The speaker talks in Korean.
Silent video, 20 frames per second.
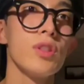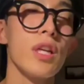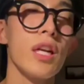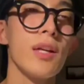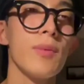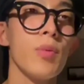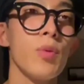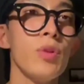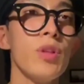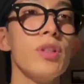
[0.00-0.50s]

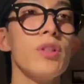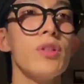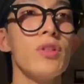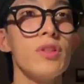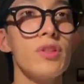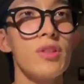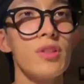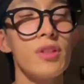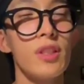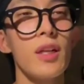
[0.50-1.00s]
잘
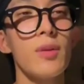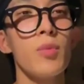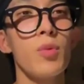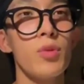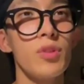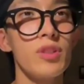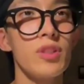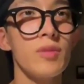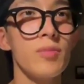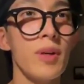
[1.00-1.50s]
보내셨는지는 잘
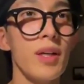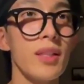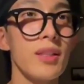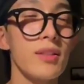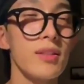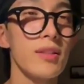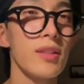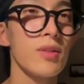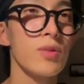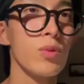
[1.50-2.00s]

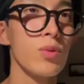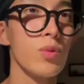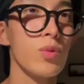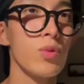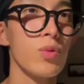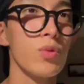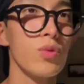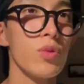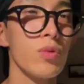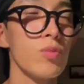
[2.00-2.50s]
모르지만
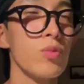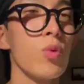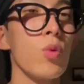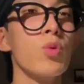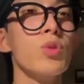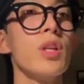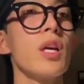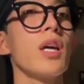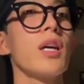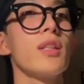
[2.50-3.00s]
그래도 너무
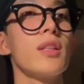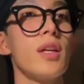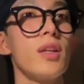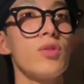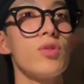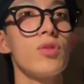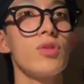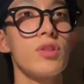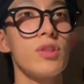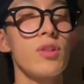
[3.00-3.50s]
고생한
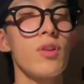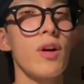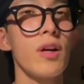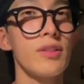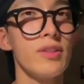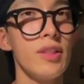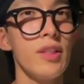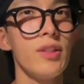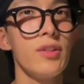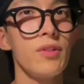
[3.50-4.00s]
하루였을 거
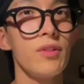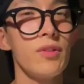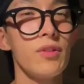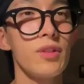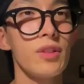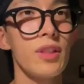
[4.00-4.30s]
아니에요.